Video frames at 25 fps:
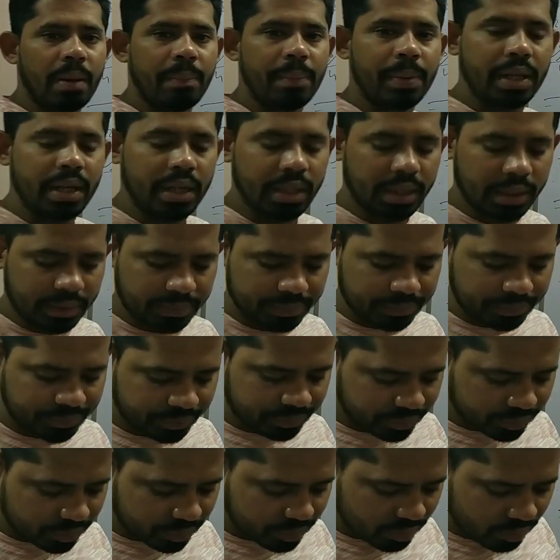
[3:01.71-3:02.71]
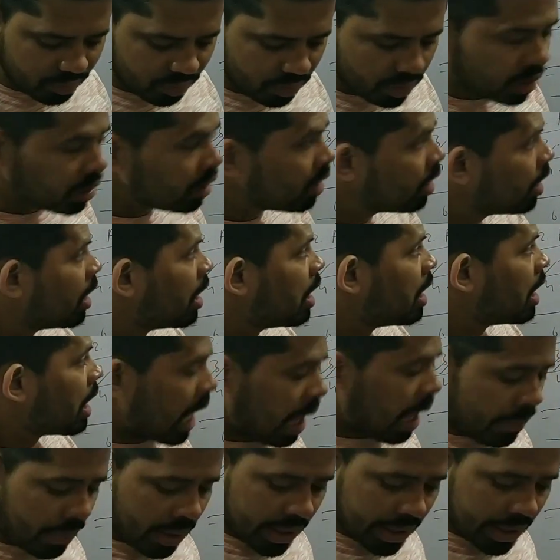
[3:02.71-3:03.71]
हमें क्या पढ़ना है
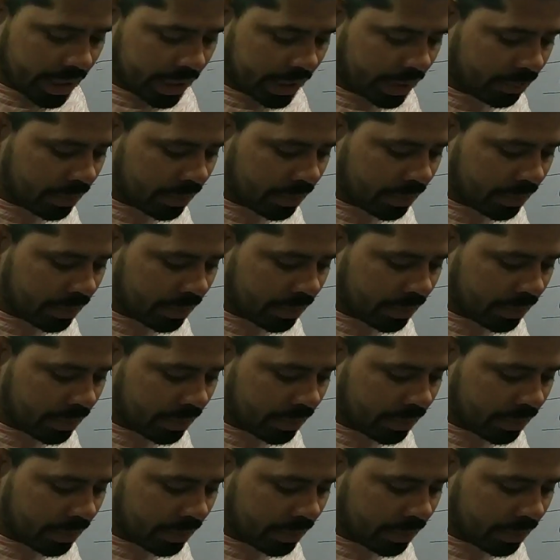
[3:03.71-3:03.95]
अब